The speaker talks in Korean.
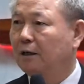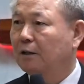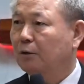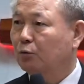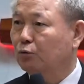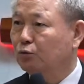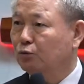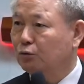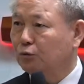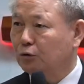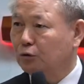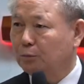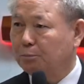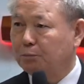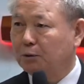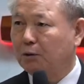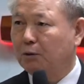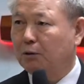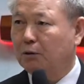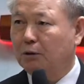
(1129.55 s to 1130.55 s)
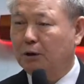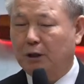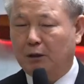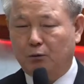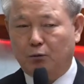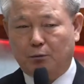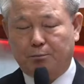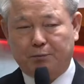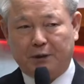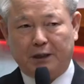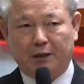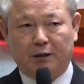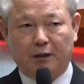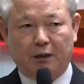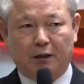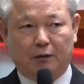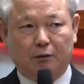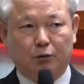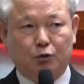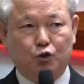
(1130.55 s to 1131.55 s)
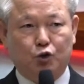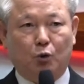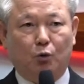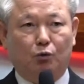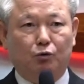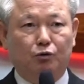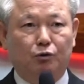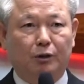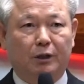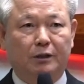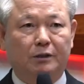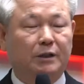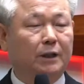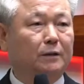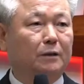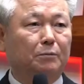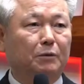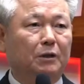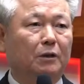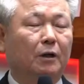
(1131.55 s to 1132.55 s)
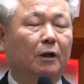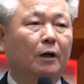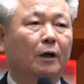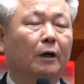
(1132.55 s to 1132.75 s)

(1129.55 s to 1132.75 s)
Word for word: 누구를 평가하고 판단하고 정죄할 책임은